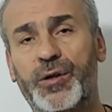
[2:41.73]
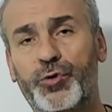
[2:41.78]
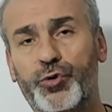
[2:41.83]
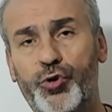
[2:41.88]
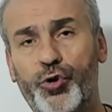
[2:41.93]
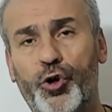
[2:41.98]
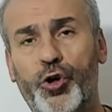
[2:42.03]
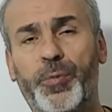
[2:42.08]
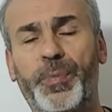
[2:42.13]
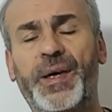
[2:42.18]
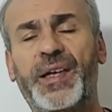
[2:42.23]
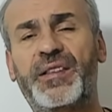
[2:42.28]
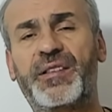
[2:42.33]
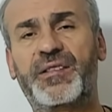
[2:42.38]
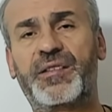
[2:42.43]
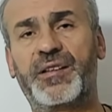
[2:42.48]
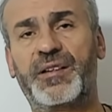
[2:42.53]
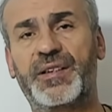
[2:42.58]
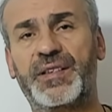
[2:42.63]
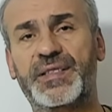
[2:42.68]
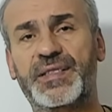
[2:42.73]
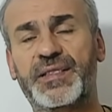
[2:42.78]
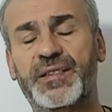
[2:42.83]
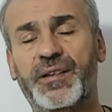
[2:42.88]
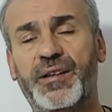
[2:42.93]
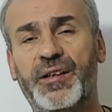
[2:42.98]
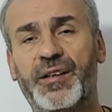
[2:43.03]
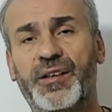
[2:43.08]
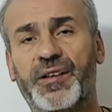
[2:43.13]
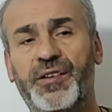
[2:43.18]
tövbe ettiğiniz,
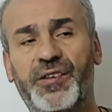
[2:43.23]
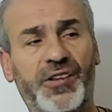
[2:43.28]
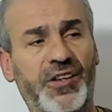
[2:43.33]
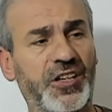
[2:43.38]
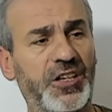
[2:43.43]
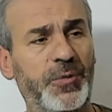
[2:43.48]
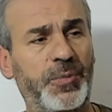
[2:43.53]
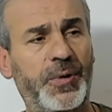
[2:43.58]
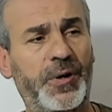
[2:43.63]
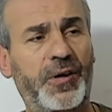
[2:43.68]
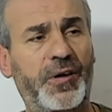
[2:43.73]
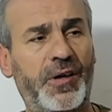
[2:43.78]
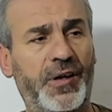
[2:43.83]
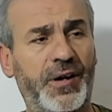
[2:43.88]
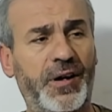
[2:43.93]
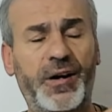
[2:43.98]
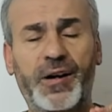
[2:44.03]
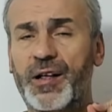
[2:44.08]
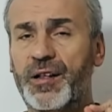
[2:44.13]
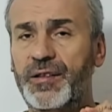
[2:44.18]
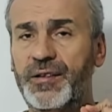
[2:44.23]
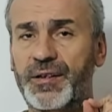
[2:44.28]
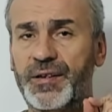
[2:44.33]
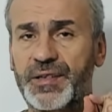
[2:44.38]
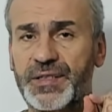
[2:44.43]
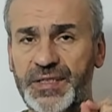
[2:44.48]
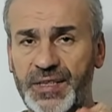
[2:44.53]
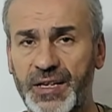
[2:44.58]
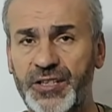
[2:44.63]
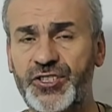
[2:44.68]
yeni bir karar
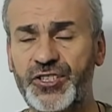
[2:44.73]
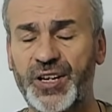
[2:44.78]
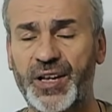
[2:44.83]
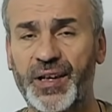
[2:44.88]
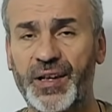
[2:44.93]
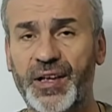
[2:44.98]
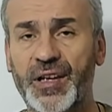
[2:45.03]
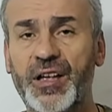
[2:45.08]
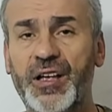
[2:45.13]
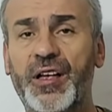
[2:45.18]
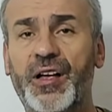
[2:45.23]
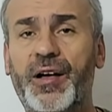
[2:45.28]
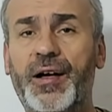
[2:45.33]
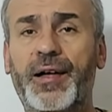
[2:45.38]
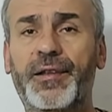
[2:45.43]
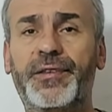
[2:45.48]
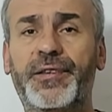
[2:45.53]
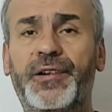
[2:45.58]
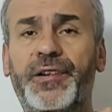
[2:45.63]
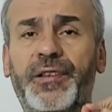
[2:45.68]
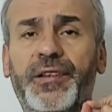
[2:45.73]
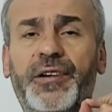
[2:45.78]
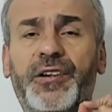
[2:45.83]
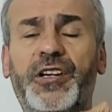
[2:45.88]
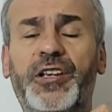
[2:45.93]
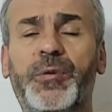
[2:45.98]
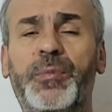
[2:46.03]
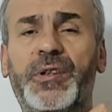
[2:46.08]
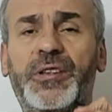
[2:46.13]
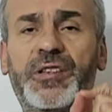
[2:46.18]
aldığınız gece kadrini
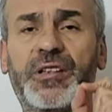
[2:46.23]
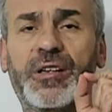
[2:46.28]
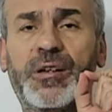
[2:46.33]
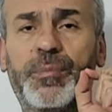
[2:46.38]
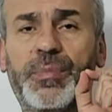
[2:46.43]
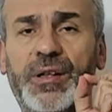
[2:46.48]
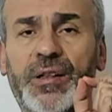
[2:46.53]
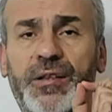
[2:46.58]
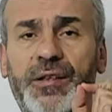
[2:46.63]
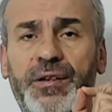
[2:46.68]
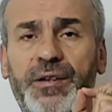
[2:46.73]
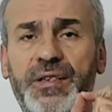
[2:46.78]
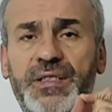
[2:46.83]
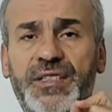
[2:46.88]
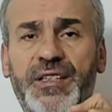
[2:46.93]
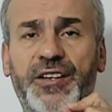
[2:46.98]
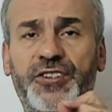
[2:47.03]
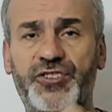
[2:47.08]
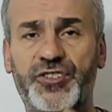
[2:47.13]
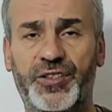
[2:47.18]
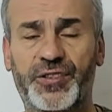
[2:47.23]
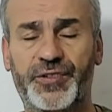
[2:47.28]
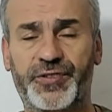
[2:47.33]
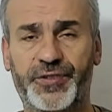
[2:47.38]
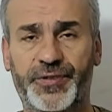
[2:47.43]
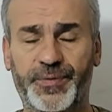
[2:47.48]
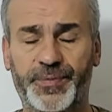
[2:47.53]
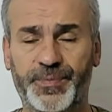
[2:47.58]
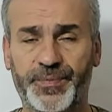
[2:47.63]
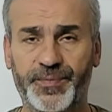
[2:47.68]
kıymetini bildiğiniz gecedir.
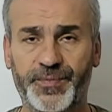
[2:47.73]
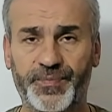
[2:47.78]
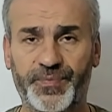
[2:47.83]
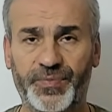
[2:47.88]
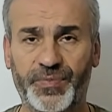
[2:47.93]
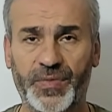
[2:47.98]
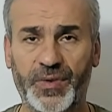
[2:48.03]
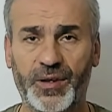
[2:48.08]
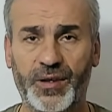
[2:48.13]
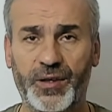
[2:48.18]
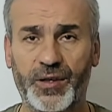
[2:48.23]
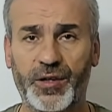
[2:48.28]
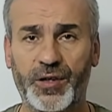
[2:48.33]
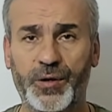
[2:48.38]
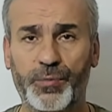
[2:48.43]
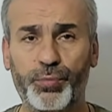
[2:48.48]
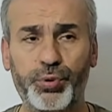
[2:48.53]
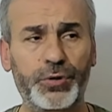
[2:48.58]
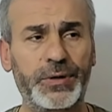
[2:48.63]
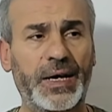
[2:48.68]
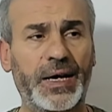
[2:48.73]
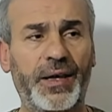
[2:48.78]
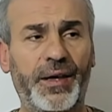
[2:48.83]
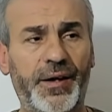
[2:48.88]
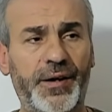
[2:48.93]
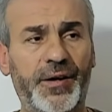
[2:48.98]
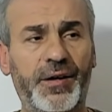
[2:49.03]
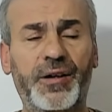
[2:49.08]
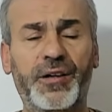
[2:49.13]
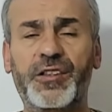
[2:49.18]
Bu da
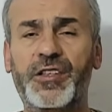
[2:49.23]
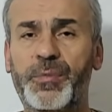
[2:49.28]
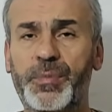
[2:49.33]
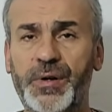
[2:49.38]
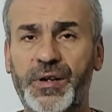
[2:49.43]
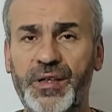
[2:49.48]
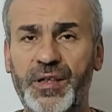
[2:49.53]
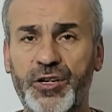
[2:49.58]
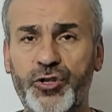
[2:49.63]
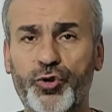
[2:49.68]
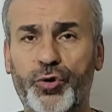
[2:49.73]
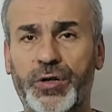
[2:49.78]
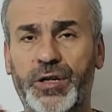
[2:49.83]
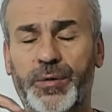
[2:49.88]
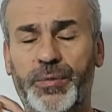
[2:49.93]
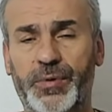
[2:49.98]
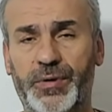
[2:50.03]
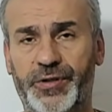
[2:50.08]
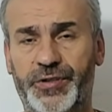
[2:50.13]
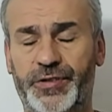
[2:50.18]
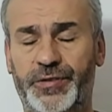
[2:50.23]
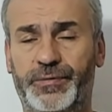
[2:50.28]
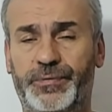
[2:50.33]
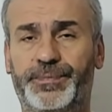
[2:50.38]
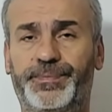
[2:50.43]
herhangi bir gece olabilir.